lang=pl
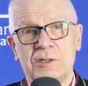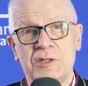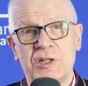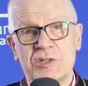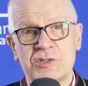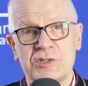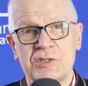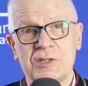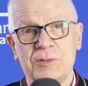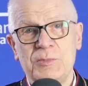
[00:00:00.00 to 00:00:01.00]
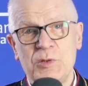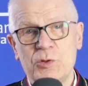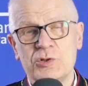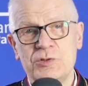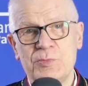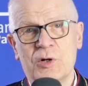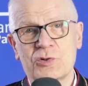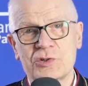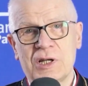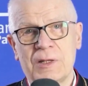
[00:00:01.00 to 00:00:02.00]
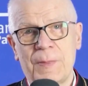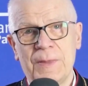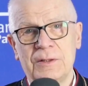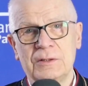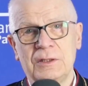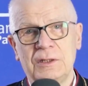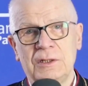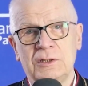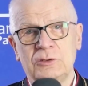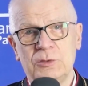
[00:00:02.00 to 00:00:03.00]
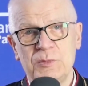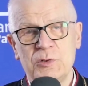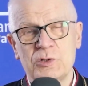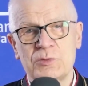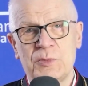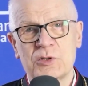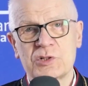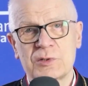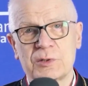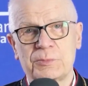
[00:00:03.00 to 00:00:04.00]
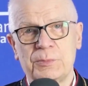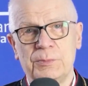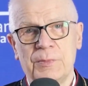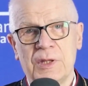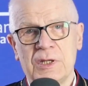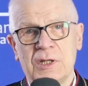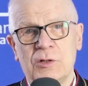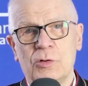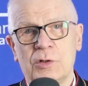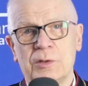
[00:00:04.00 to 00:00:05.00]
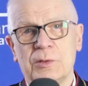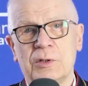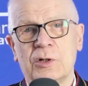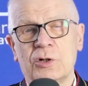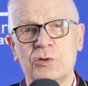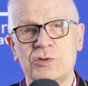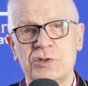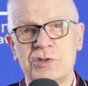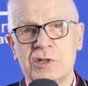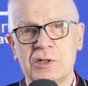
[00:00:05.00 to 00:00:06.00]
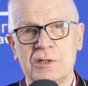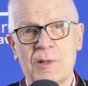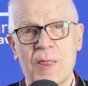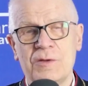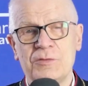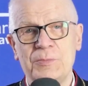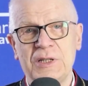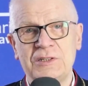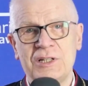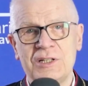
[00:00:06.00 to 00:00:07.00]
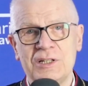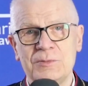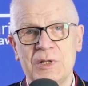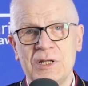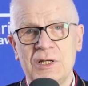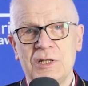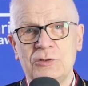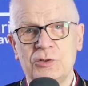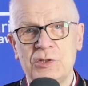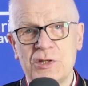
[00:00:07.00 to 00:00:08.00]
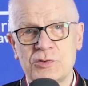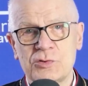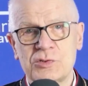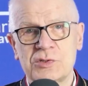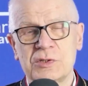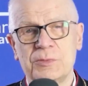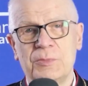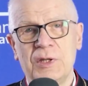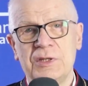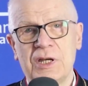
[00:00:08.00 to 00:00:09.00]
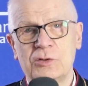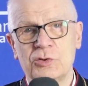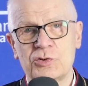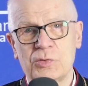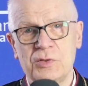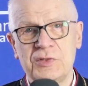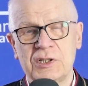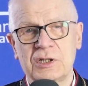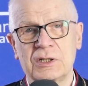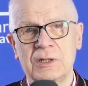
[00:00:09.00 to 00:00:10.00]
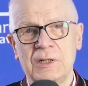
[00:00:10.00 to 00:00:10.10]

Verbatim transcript: jest miłość Boża. To miłość Boża rodzi się w Betlejem. To Jezus jako człowiek